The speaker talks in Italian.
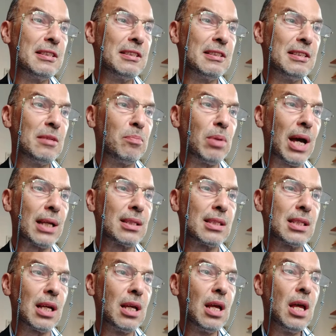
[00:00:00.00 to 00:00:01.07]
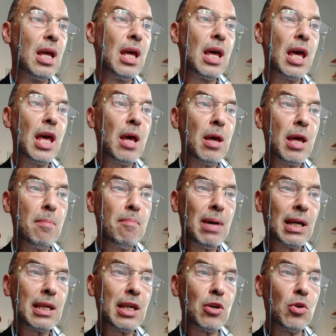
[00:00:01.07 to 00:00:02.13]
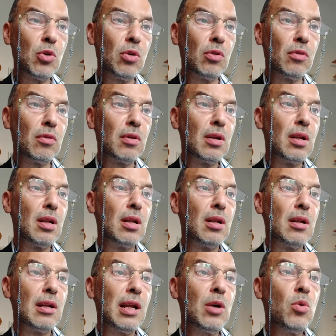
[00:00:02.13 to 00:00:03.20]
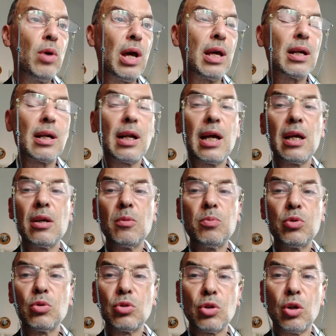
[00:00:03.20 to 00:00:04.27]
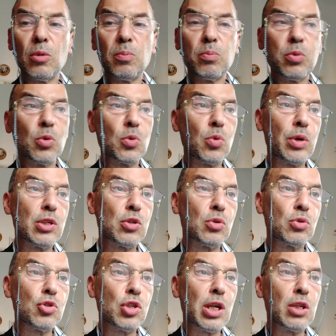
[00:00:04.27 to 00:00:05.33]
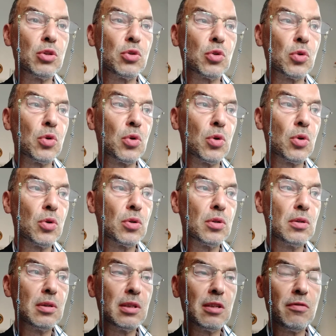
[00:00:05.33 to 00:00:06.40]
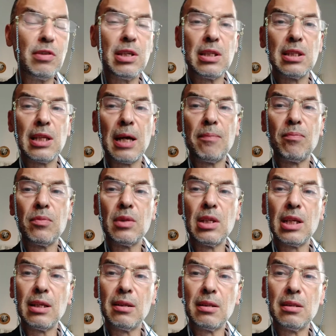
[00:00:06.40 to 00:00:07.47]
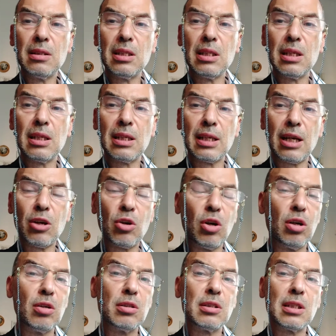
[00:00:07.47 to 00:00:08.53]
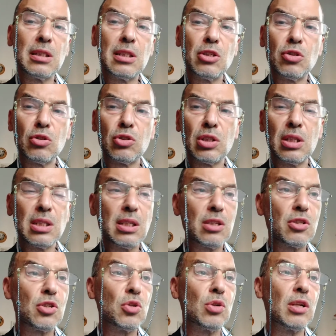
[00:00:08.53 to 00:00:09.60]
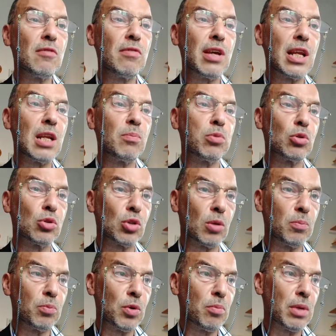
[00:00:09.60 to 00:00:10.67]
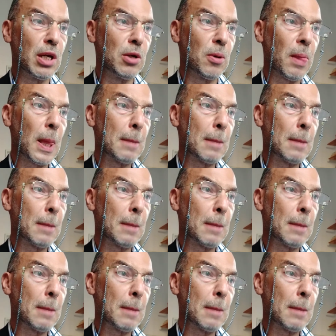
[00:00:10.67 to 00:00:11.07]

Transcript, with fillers: di piazza, ma che con la guerra purtroppo questo centro di vita, di, di raccolta, di socializzazione viene purtroppo meno.